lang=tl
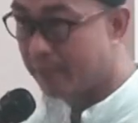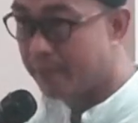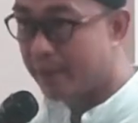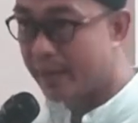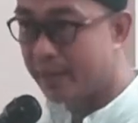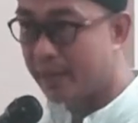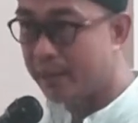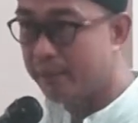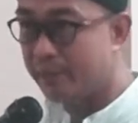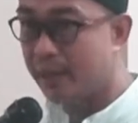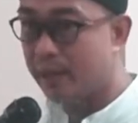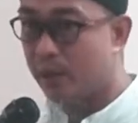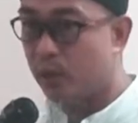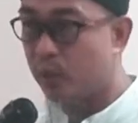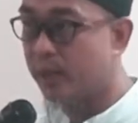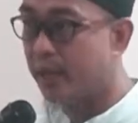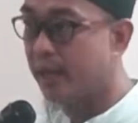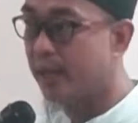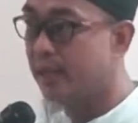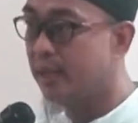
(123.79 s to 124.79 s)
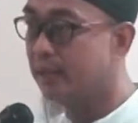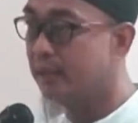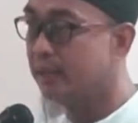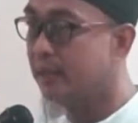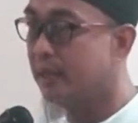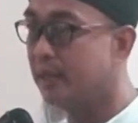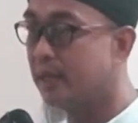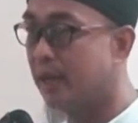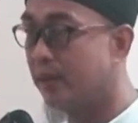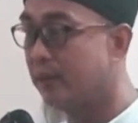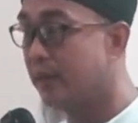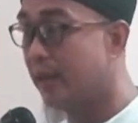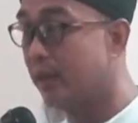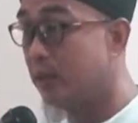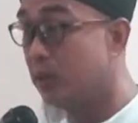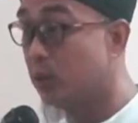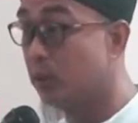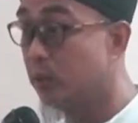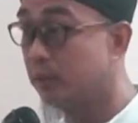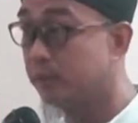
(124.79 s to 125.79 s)
pagyamanan mi launay ti
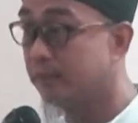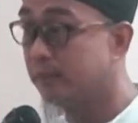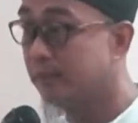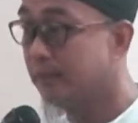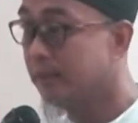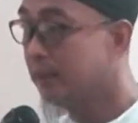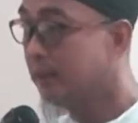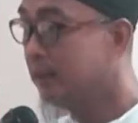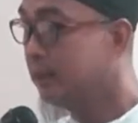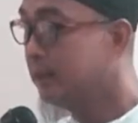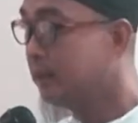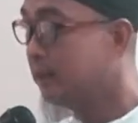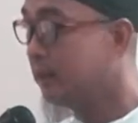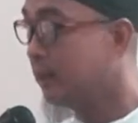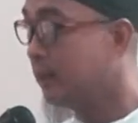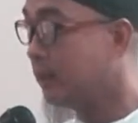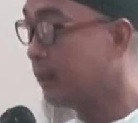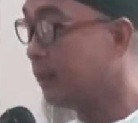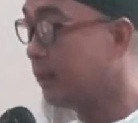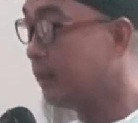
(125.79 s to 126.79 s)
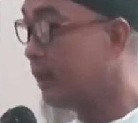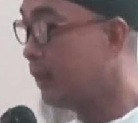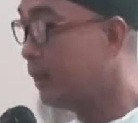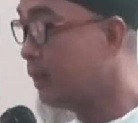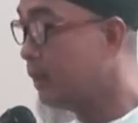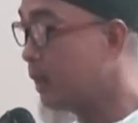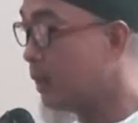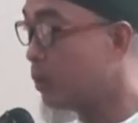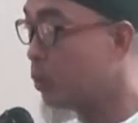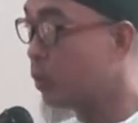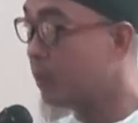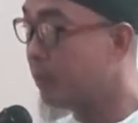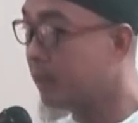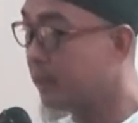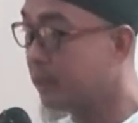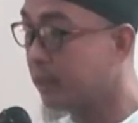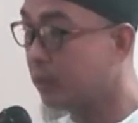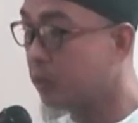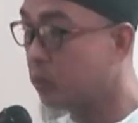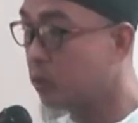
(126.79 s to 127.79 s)
kaaddayo kin nangrono
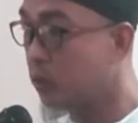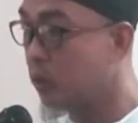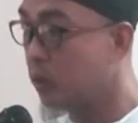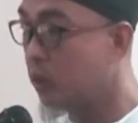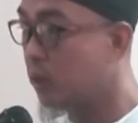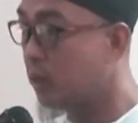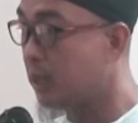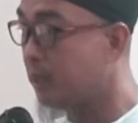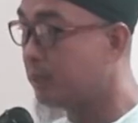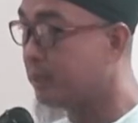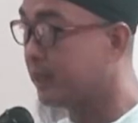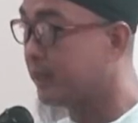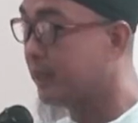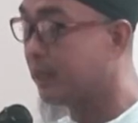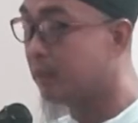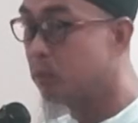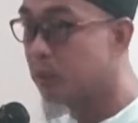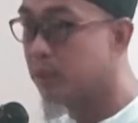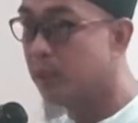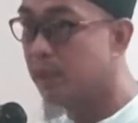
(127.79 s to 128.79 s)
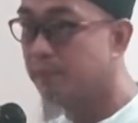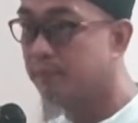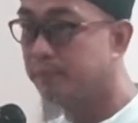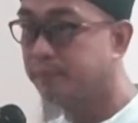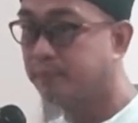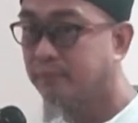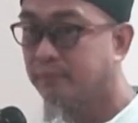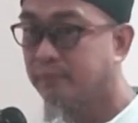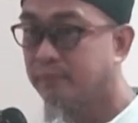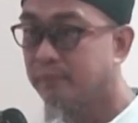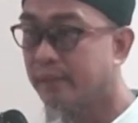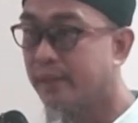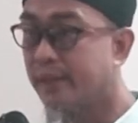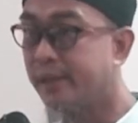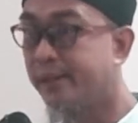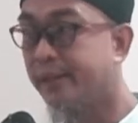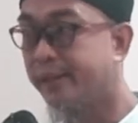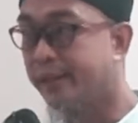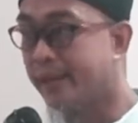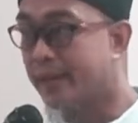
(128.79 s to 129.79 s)
mat kaditoy kabsat nga muslim
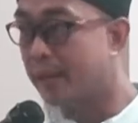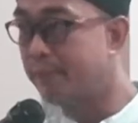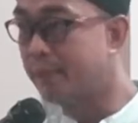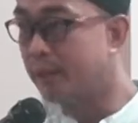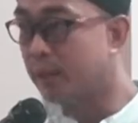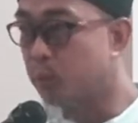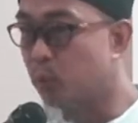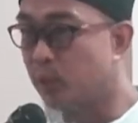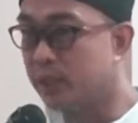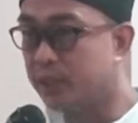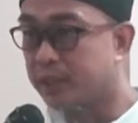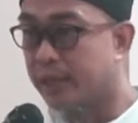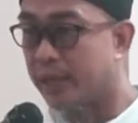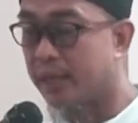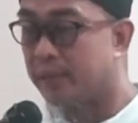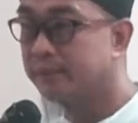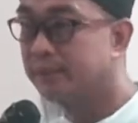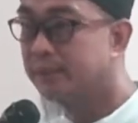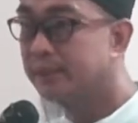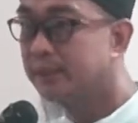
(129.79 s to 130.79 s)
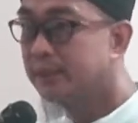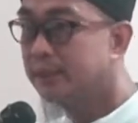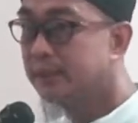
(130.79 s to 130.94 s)
kin dagiti kaming ti pulisya.